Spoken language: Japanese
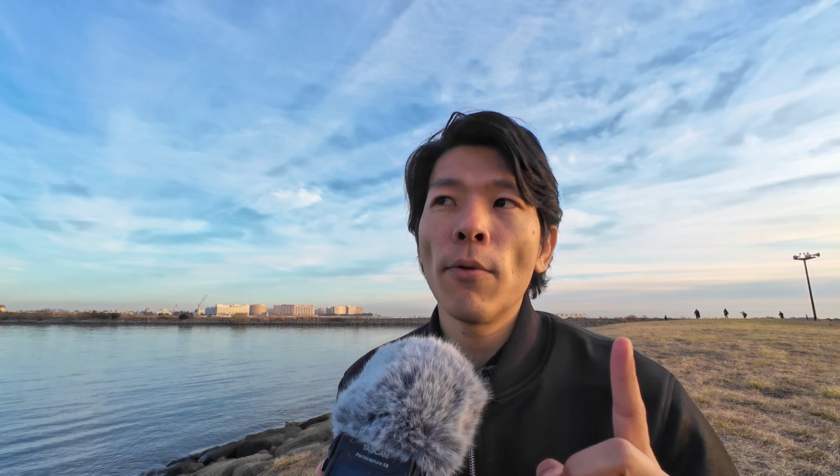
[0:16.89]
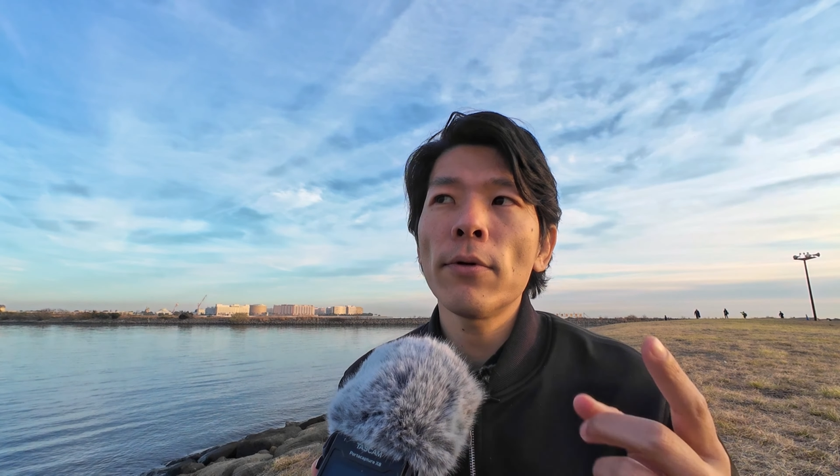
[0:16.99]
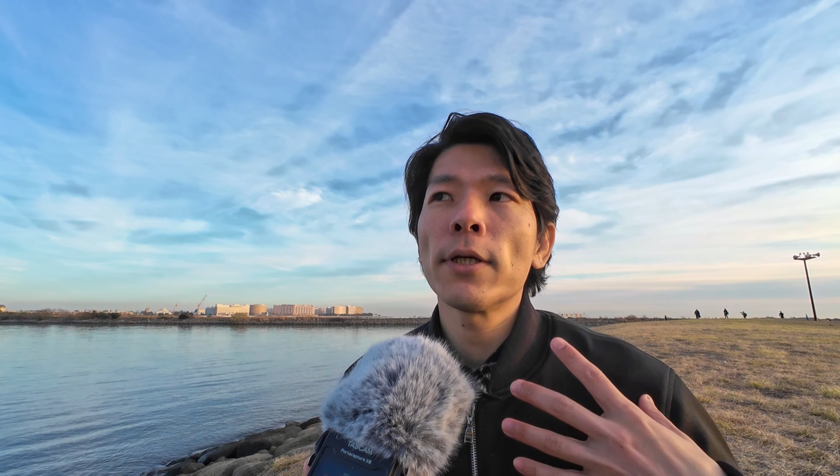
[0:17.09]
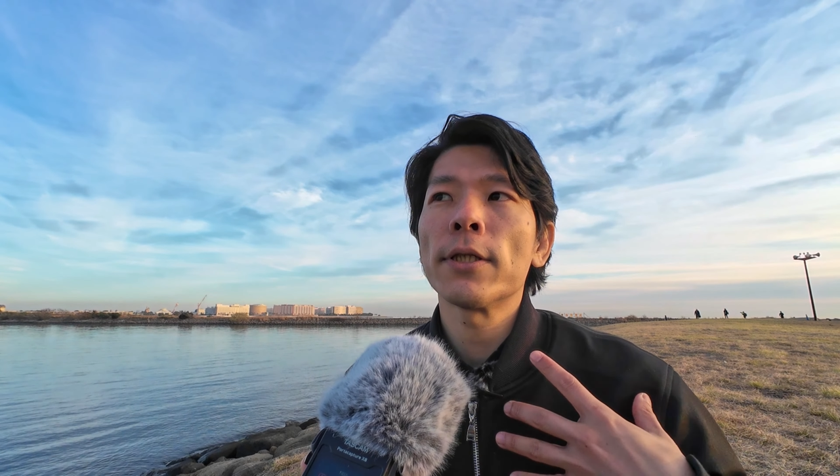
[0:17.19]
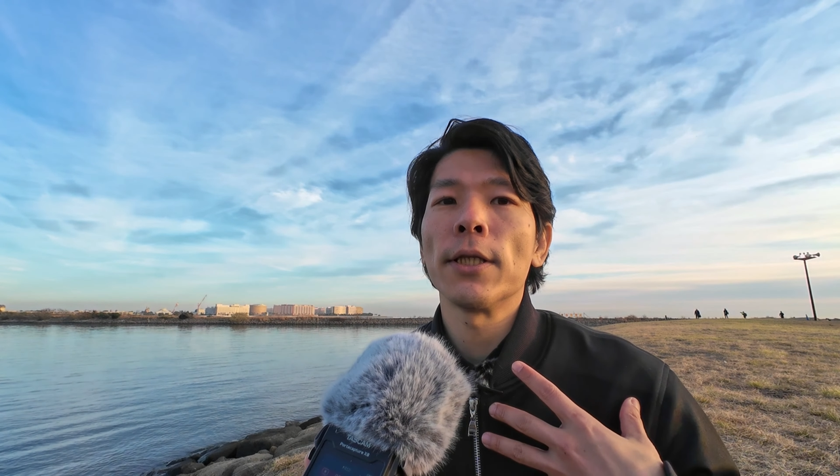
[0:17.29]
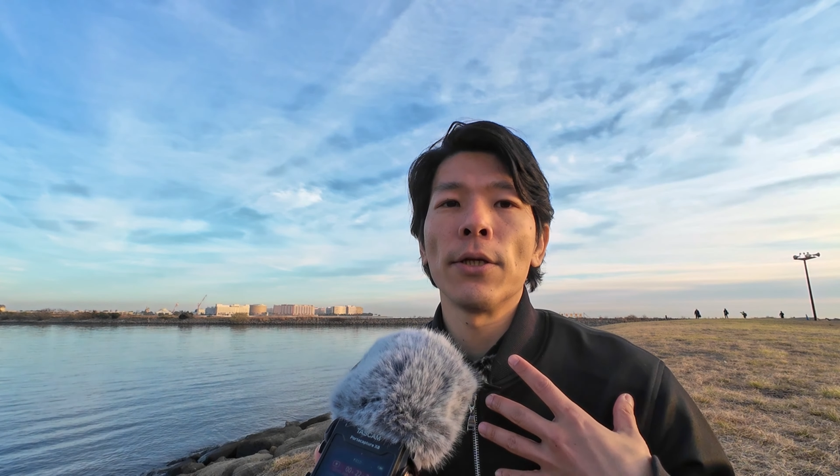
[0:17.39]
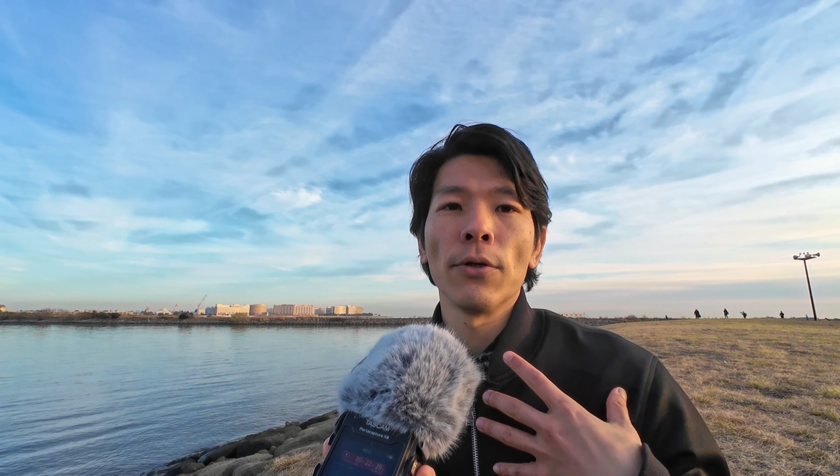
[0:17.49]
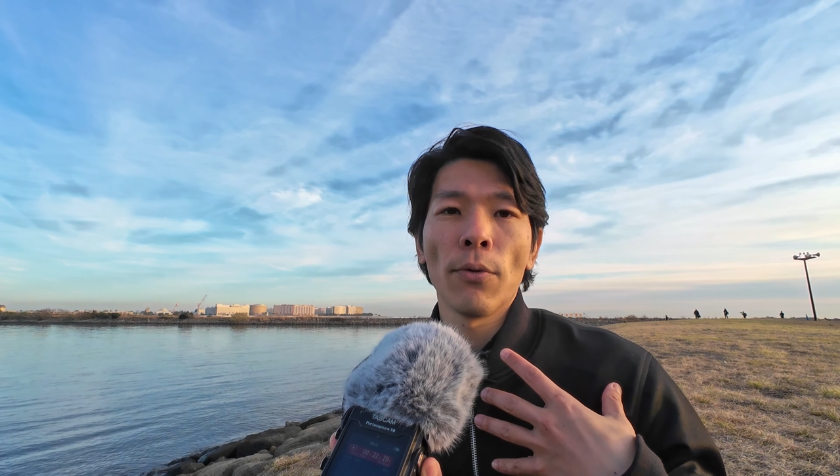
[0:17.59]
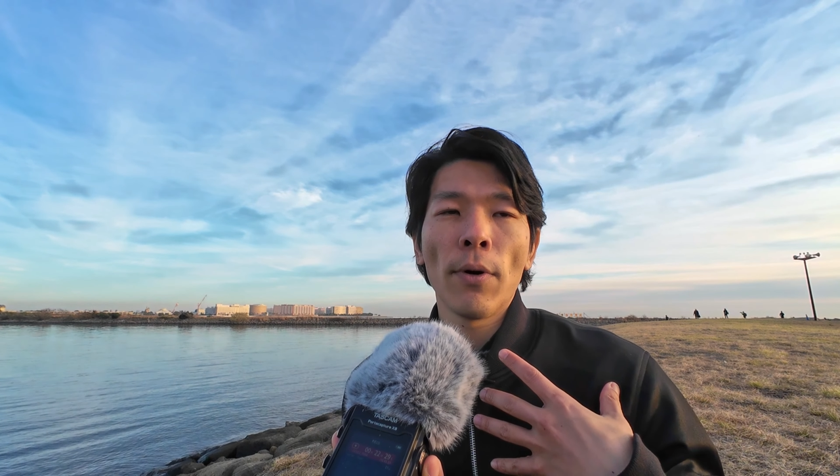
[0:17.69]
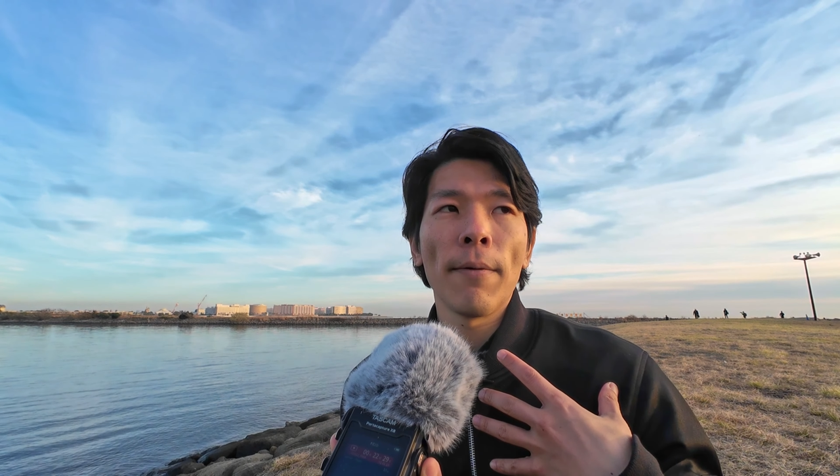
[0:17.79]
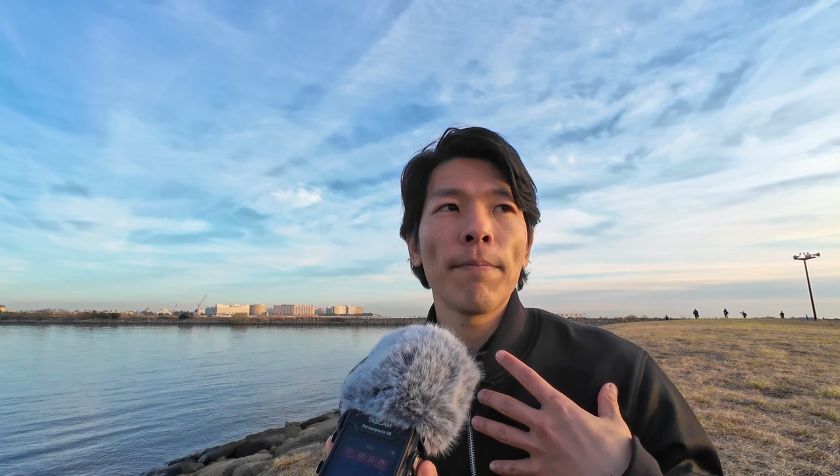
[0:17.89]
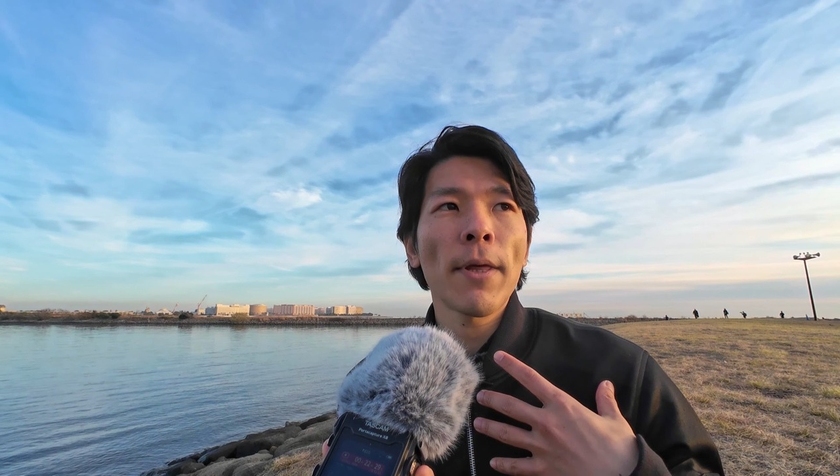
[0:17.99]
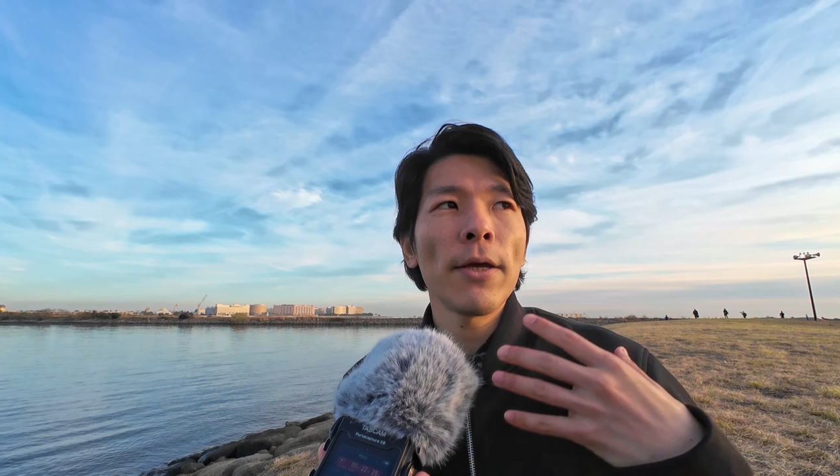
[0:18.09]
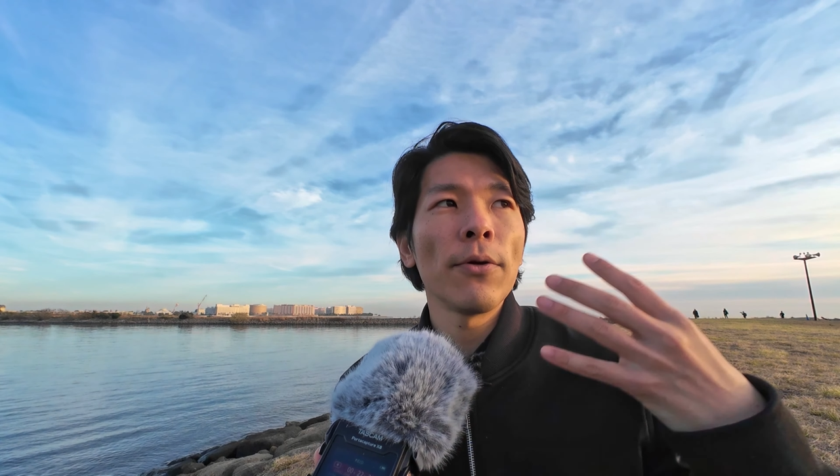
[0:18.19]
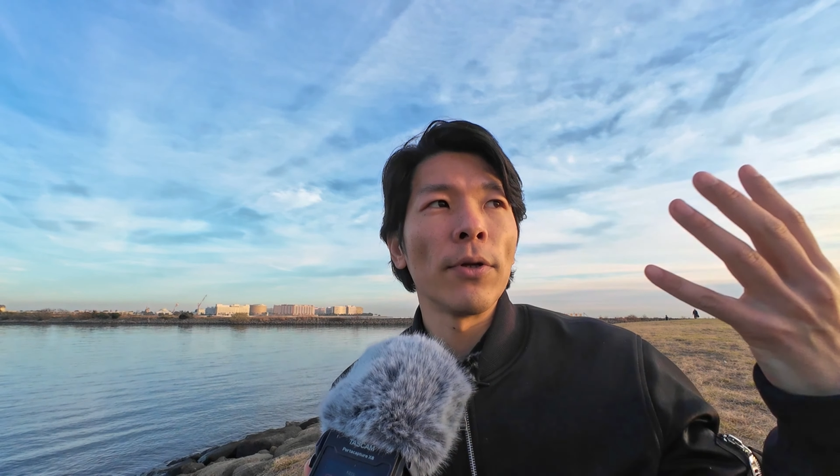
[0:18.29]
僕たちっていうのは
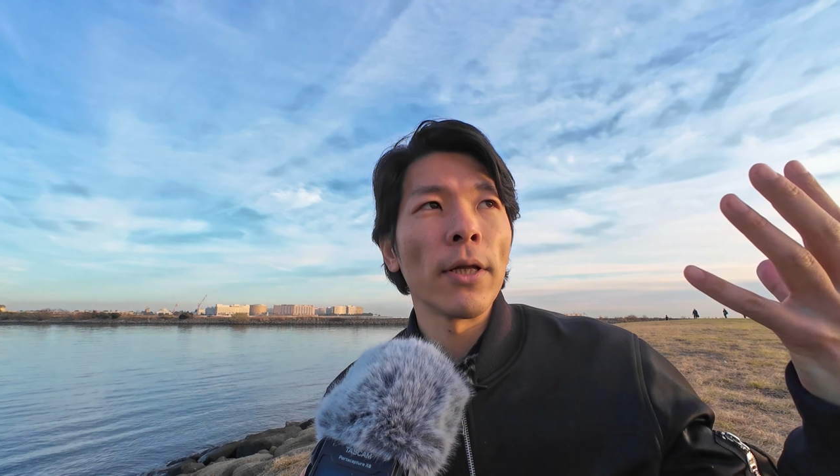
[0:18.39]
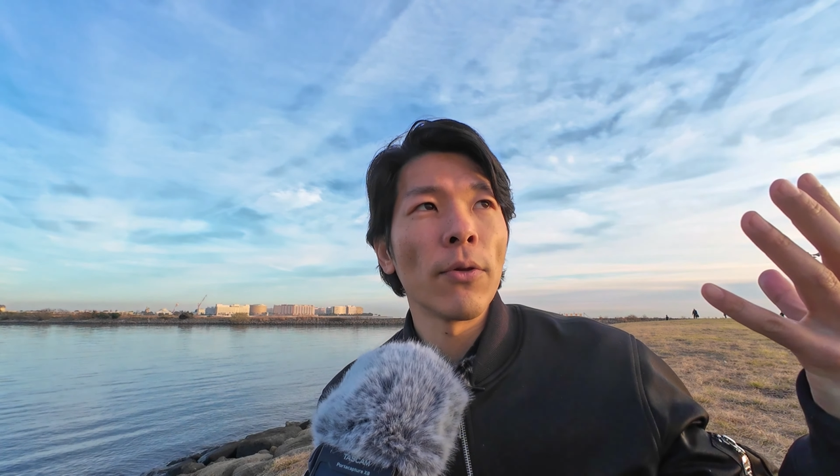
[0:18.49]
太陽